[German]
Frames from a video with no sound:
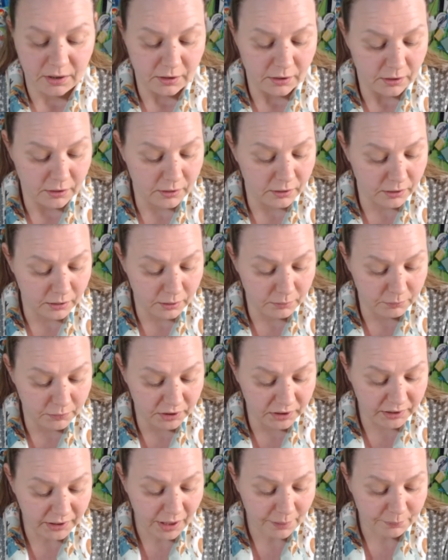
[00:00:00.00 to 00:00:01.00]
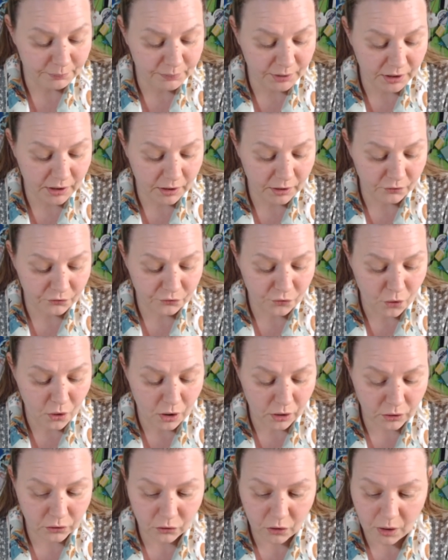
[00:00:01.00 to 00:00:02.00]
Ähm, ich habe mir
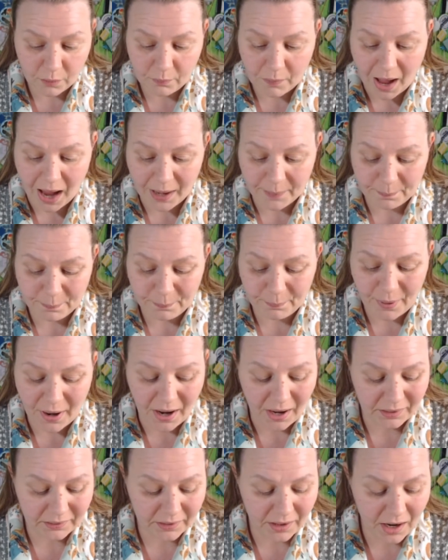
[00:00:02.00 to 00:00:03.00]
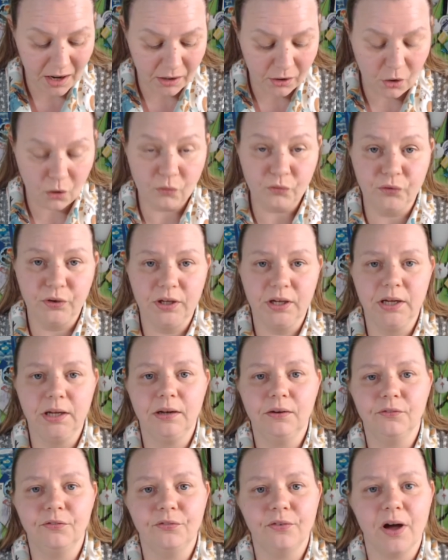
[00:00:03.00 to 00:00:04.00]
vorgenommen, ein paar Tage auf
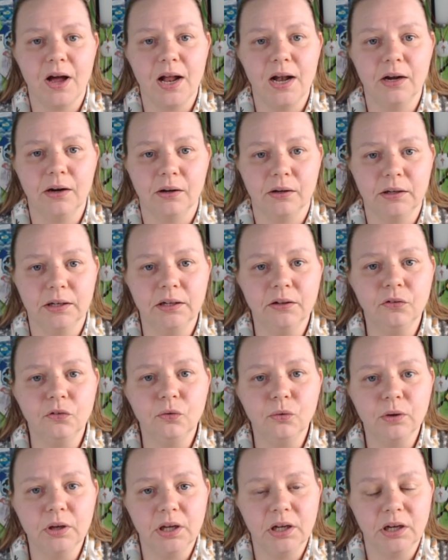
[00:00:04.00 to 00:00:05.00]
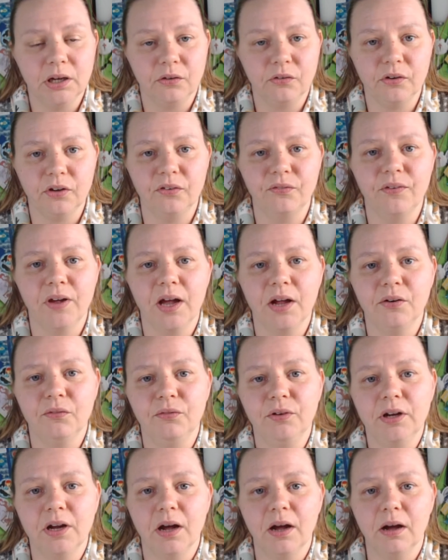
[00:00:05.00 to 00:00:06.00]
jeden Fall dorthin zu gehen. Also ich
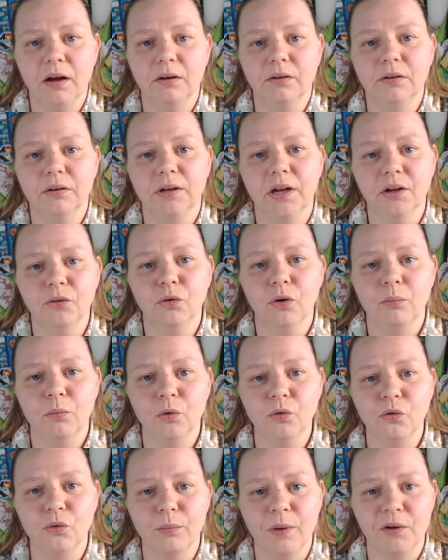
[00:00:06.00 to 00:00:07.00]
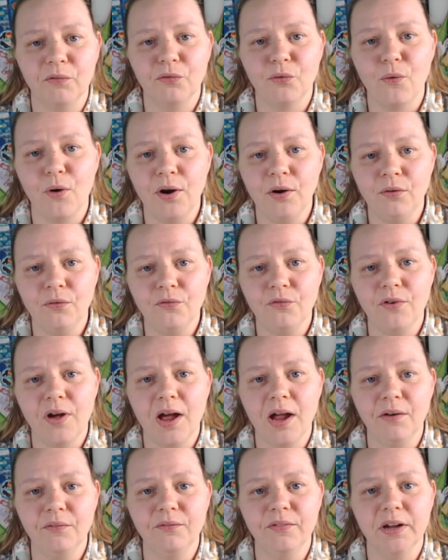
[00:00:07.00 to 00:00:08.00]
werde wieder äh, nach Dortmund zu meinen Freunden
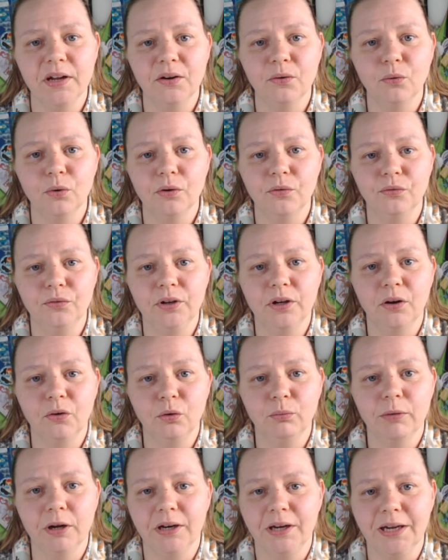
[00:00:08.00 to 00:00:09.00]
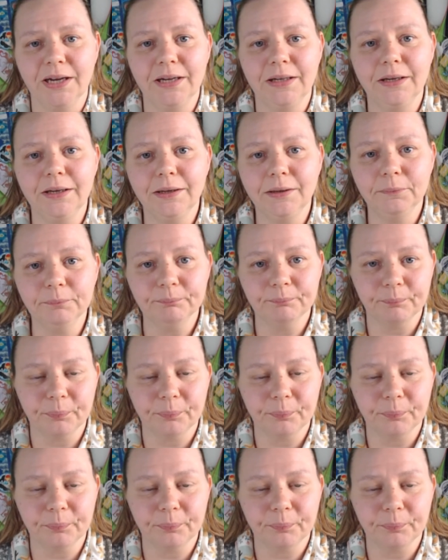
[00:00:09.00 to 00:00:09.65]
fahren, werde dort wieder übernächtigen.